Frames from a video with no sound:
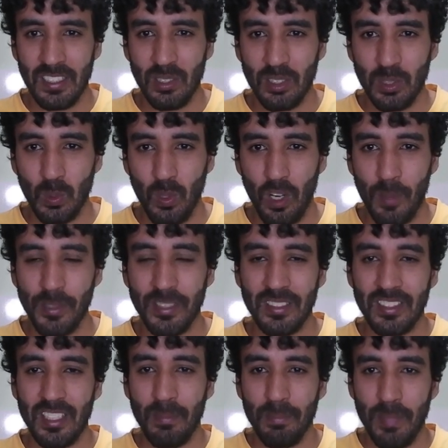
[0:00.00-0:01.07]
E o Tim
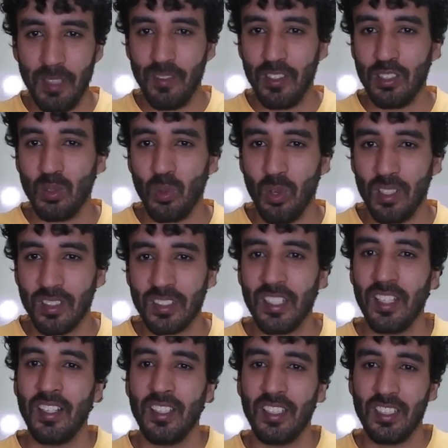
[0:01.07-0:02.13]
Robbins também vence o
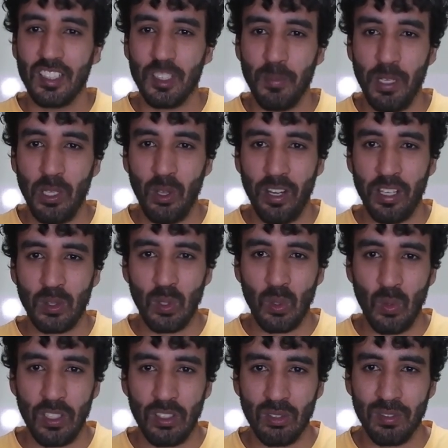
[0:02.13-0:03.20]
Oscar de melhor
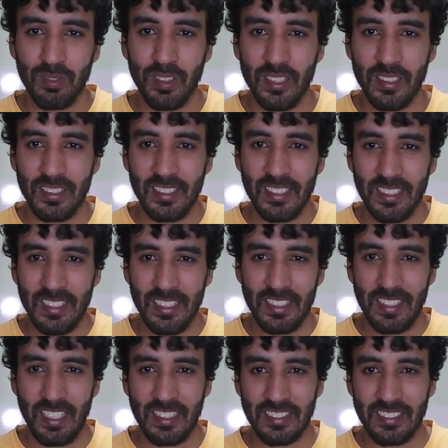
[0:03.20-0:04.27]
ator coadjuvante,
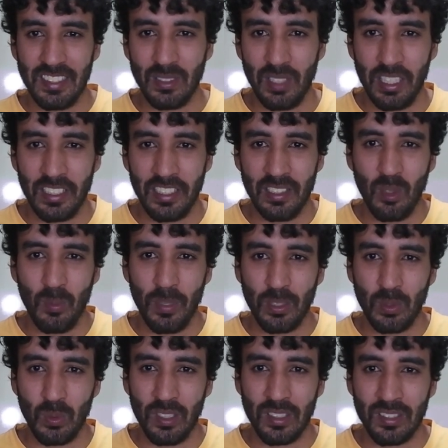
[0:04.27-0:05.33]
trazendo ali uma
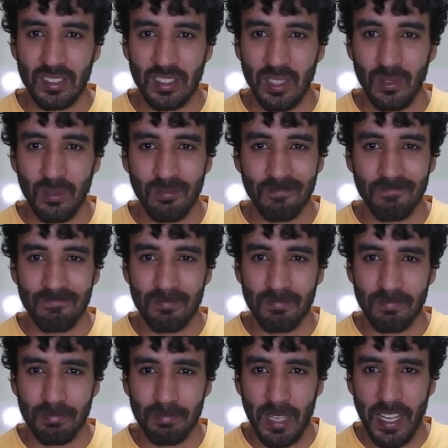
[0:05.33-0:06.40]
atuação
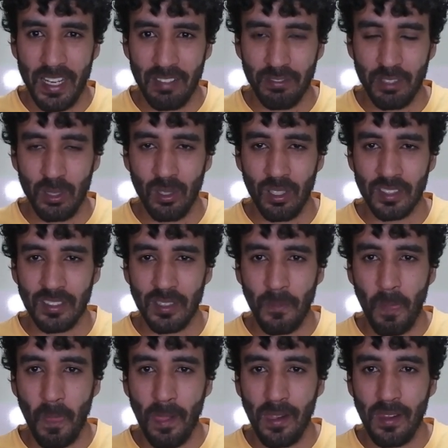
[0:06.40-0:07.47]
maravilhosa.
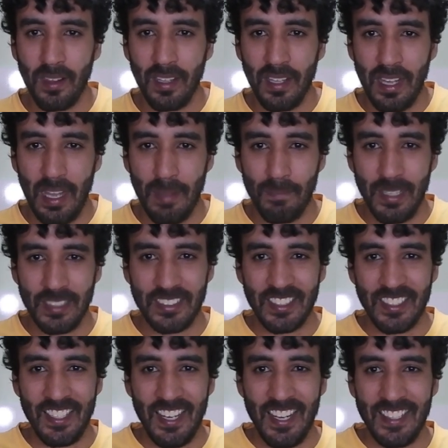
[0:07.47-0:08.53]
A Marcia
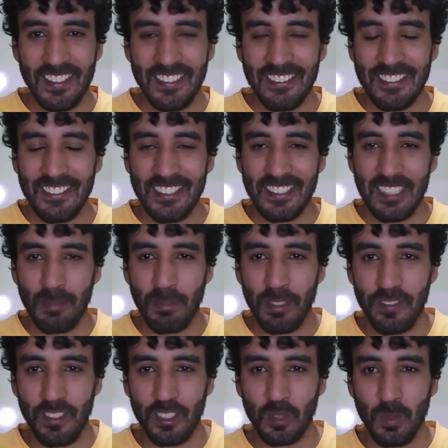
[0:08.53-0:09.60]
Gay Harley
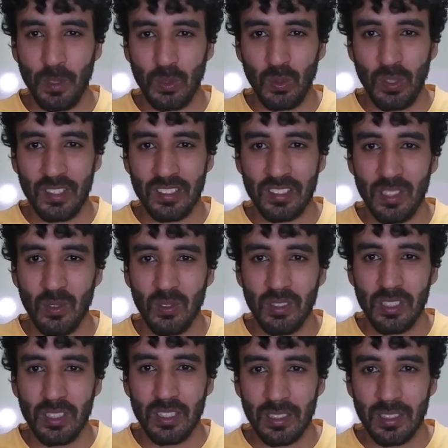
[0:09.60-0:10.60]
também faz uma atuação